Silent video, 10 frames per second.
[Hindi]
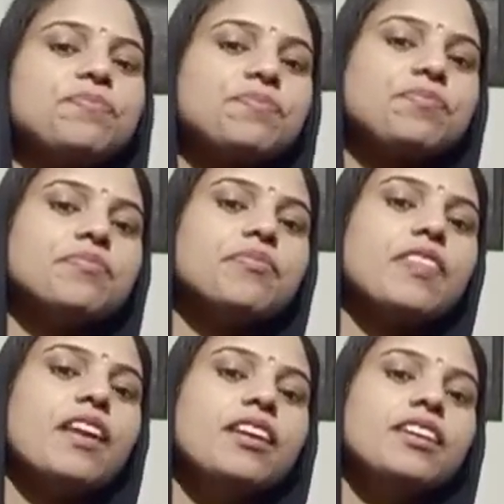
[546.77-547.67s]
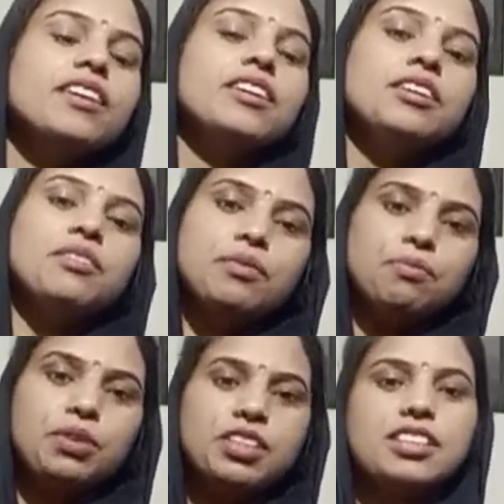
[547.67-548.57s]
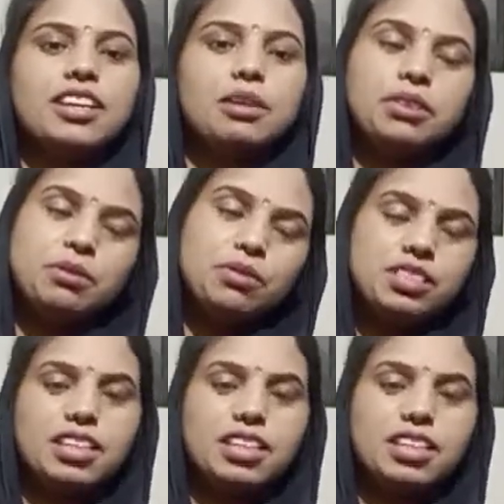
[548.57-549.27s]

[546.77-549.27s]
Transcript: इसको भी अगरबत्ती फिर से अगरबत्ती मुझे